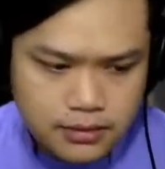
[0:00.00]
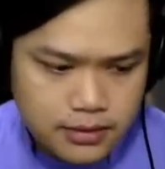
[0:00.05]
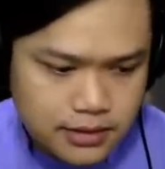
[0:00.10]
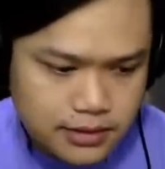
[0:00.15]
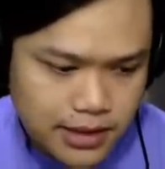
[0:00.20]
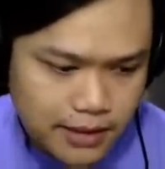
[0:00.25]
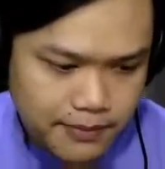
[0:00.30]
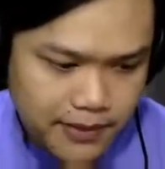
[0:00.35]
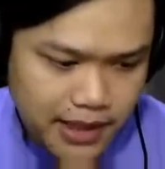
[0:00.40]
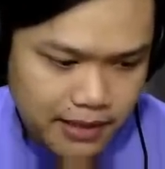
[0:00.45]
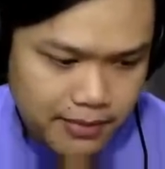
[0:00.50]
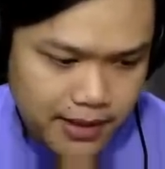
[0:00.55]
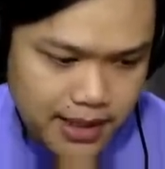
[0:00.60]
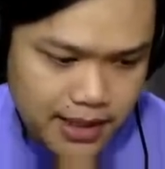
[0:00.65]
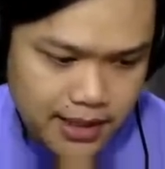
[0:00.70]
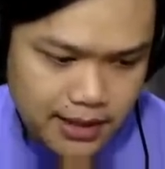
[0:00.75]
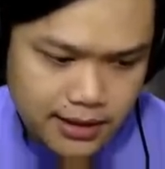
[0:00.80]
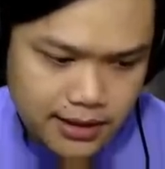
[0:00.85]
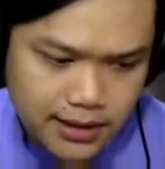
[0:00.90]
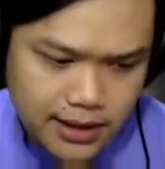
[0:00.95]
Siapa
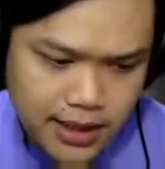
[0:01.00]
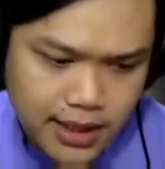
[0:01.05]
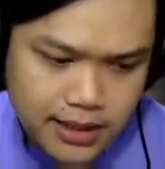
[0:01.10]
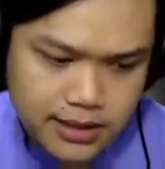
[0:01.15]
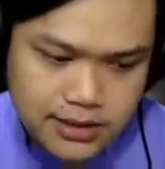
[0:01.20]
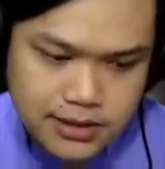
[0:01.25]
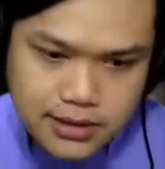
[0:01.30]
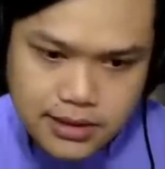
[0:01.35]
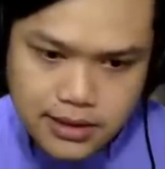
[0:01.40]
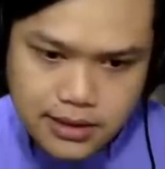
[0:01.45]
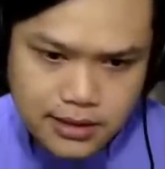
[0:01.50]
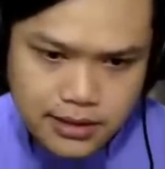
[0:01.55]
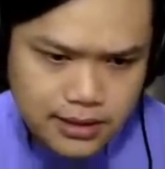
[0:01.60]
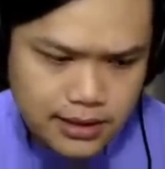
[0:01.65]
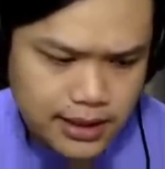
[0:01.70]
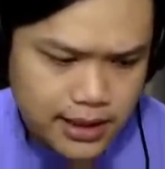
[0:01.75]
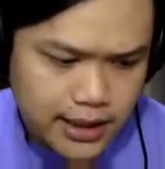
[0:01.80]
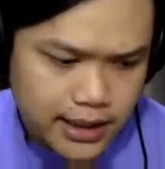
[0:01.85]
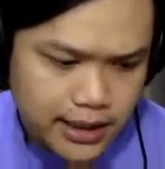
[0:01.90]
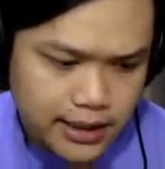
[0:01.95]
namanya nih? Teks
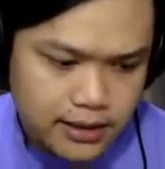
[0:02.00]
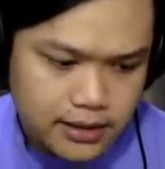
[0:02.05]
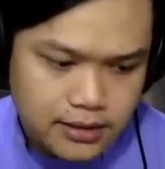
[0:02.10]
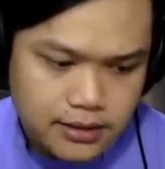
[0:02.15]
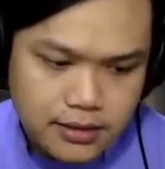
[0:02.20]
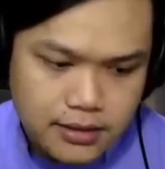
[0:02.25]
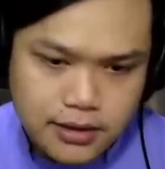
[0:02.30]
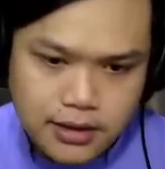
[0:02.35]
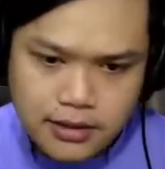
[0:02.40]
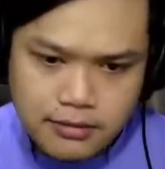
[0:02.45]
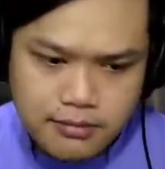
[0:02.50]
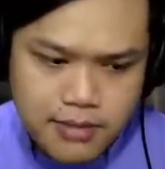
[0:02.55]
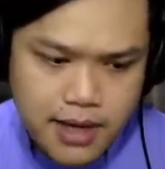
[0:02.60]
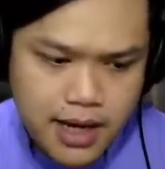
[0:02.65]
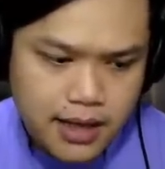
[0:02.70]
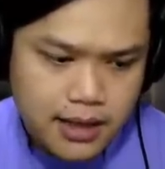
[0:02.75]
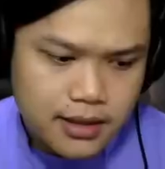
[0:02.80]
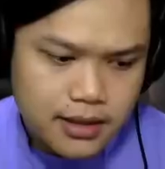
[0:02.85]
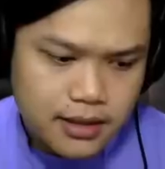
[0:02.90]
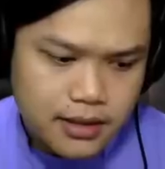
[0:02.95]
lirik.
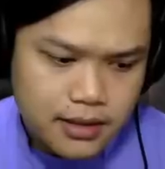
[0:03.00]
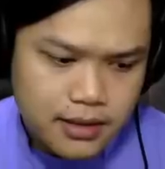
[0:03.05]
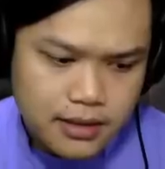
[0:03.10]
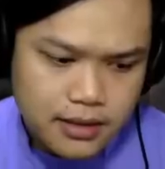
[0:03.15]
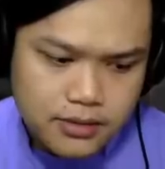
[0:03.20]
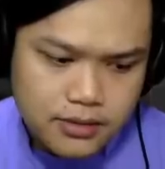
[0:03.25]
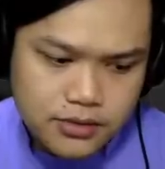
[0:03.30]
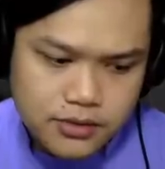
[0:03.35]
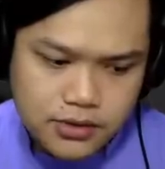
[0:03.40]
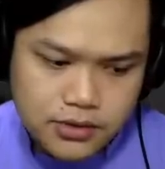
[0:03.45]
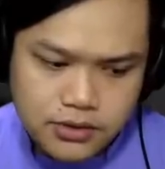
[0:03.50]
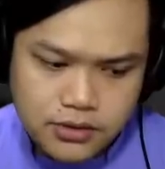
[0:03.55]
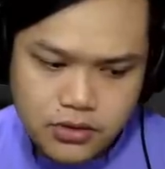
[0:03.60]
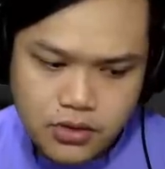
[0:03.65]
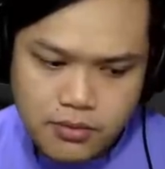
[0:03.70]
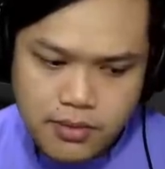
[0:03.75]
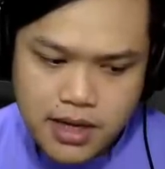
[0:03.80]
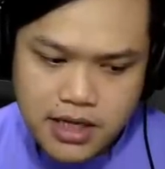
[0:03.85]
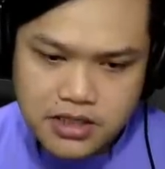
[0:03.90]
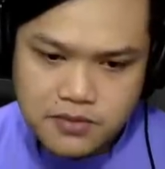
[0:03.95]
Bang,
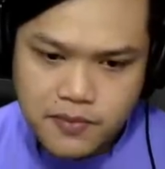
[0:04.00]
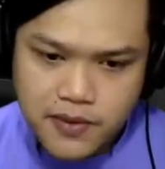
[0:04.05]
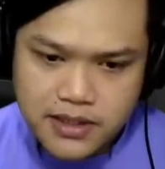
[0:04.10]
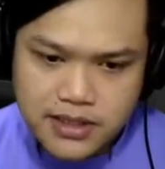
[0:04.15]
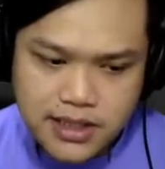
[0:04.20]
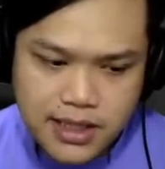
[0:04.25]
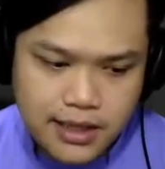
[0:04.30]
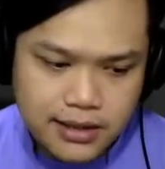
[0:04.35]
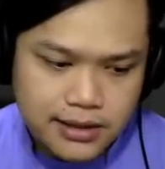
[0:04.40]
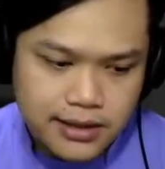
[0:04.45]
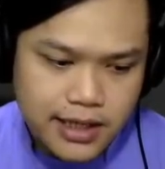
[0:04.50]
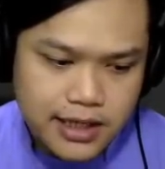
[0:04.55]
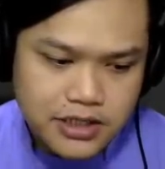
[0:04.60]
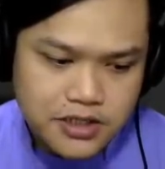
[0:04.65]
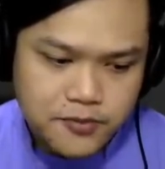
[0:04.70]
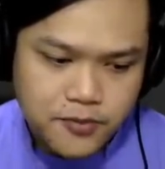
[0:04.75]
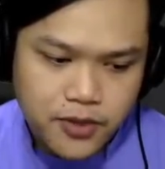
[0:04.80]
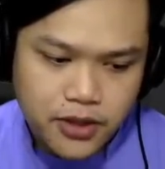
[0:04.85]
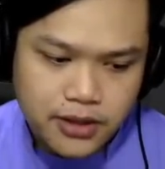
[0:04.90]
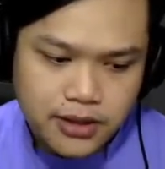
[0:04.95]
coba spesial
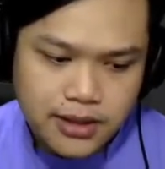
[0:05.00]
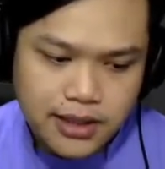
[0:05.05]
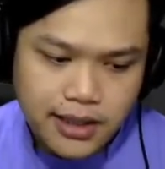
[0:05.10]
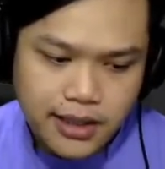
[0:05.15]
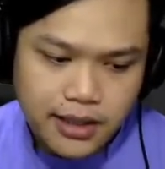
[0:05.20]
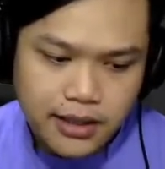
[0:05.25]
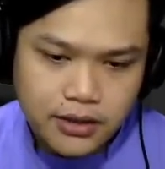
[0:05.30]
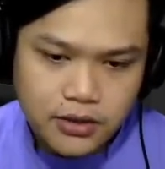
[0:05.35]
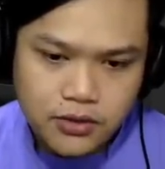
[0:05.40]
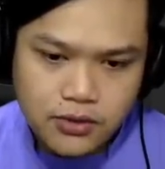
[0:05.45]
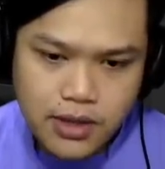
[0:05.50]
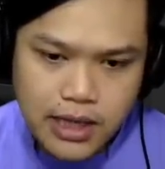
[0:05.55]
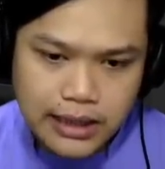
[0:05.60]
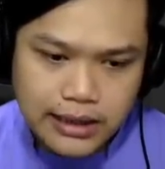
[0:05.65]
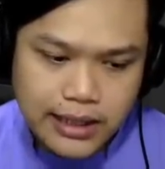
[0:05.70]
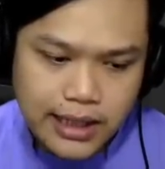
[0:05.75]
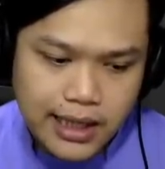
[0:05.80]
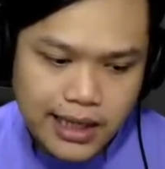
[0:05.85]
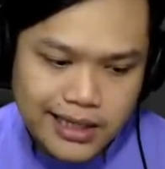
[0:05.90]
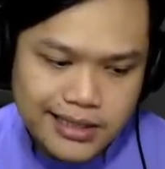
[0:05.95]
transport keren tuh
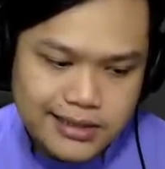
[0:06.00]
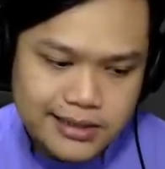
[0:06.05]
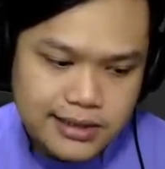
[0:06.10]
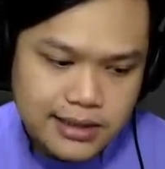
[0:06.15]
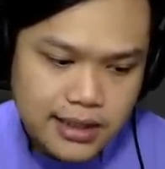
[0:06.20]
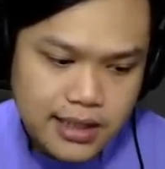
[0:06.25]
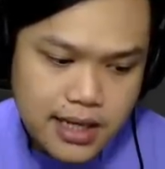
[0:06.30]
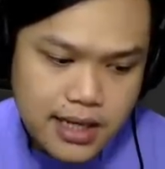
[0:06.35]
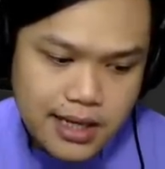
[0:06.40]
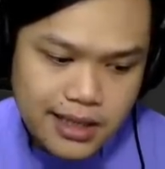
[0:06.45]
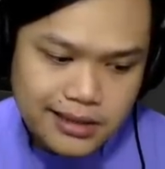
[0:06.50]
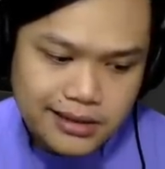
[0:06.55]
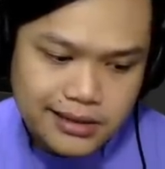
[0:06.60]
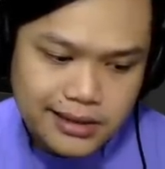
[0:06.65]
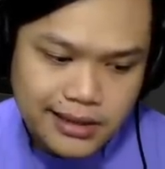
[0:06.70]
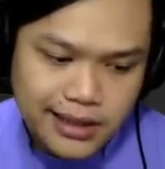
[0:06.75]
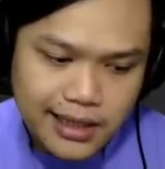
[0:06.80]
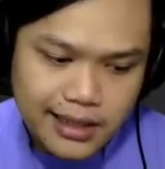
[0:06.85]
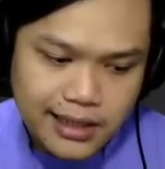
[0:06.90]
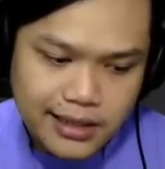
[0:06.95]
ATS.
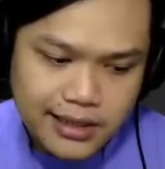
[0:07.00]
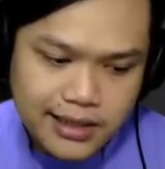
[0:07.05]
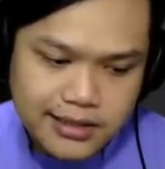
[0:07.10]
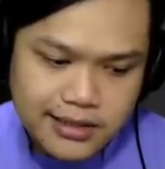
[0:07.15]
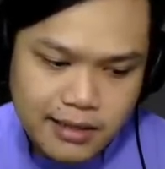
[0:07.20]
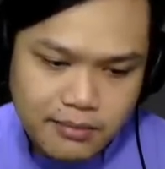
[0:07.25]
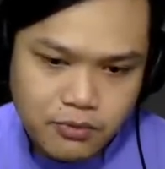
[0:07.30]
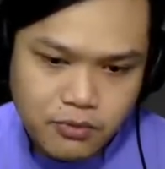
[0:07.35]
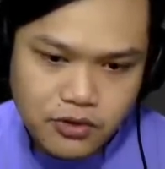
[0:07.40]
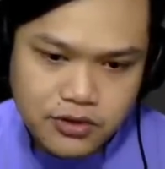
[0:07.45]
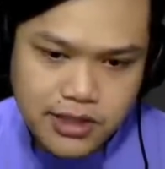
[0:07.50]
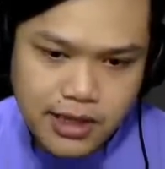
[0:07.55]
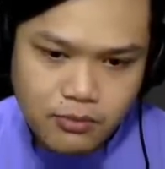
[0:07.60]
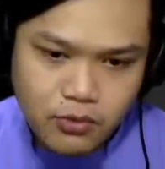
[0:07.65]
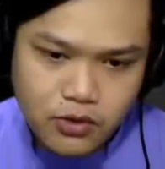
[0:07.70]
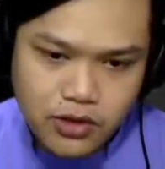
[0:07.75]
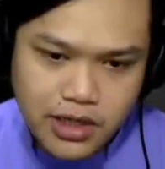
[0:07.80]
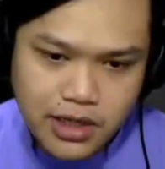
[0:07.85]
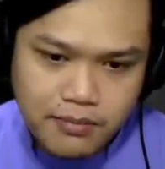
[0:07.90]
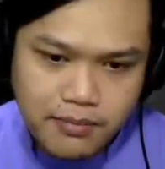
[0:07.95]
Trailernya
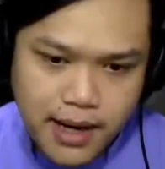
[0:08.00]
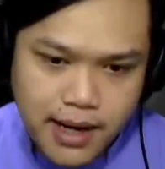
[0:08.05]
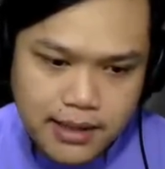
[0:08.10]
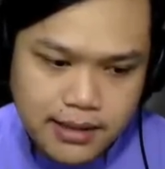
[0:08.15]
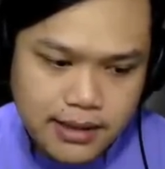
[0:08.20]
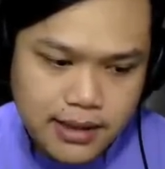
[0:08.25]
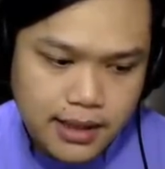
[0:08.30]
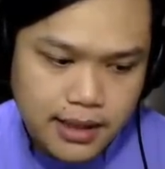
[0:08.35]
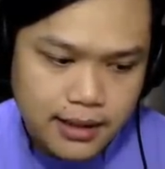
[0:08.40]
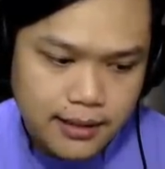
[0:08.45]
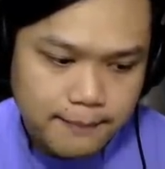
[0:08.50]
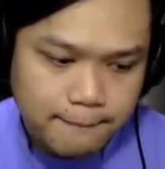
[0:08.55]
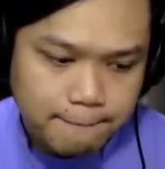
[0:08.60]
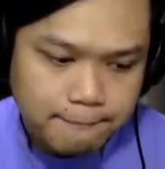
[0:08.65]
sambung-sambung jadi panjang.